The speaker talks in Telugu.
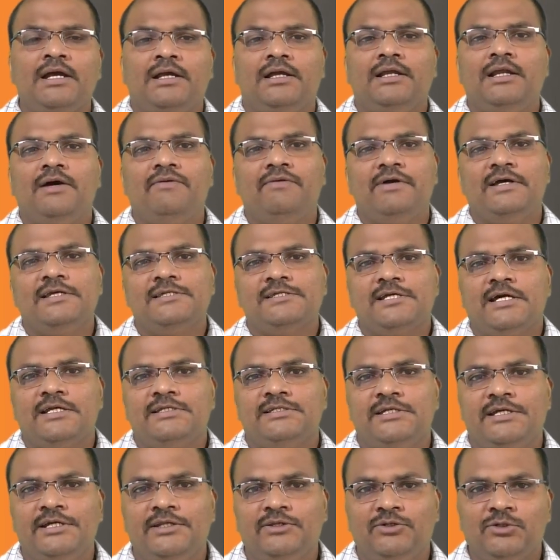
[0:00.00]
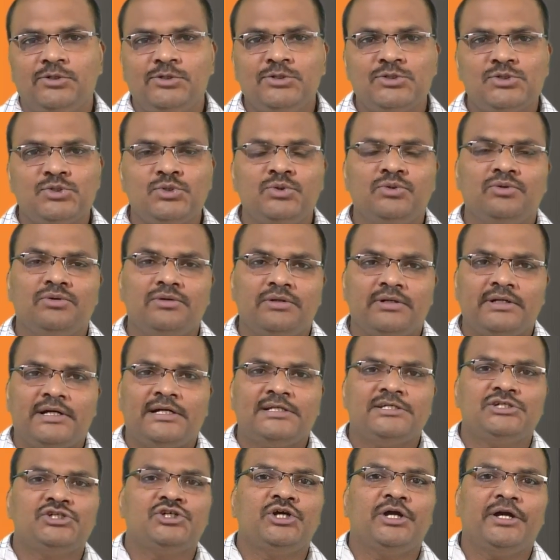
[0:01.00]
ఇలా వైఎస్ఆర్ జయంతి రోజు
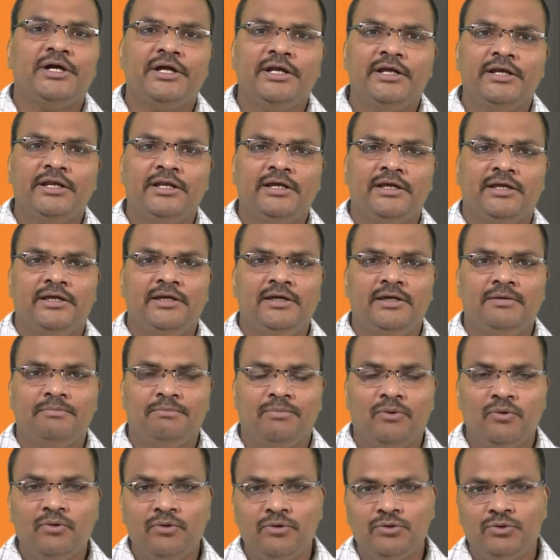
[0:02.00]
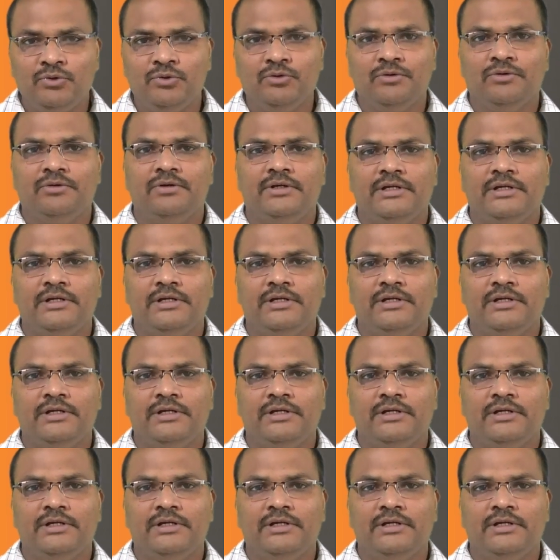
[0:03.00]
రాజశేఖర రెడ్డికి పొగుడుతూ